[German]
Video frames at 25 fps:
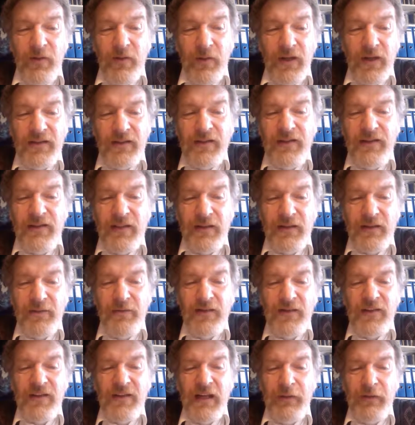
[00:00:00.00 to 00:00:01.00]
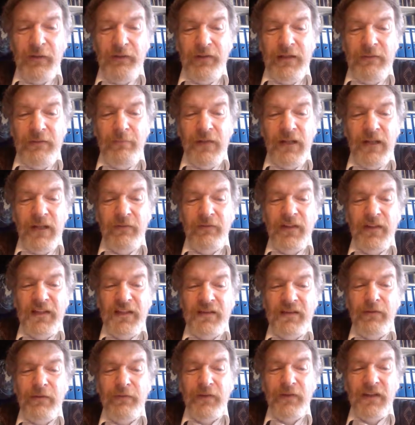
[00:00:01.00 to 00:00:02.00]
heute nicht nur sehr viel mehr
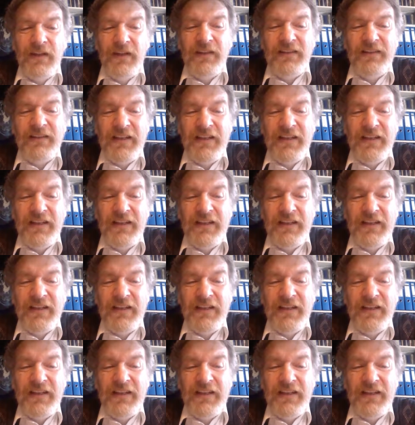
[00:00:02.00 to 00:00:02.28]
Wissen für ihre